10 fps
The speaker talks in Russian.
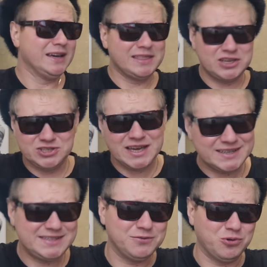Значит, так
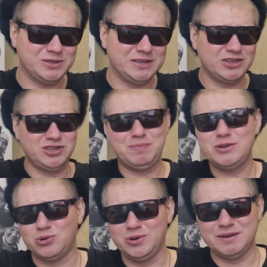и сегодня, значит,
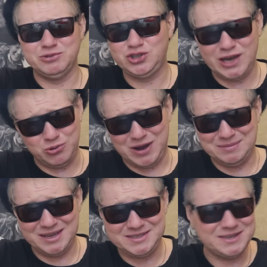под роликом читаю
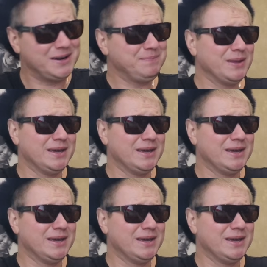комментик,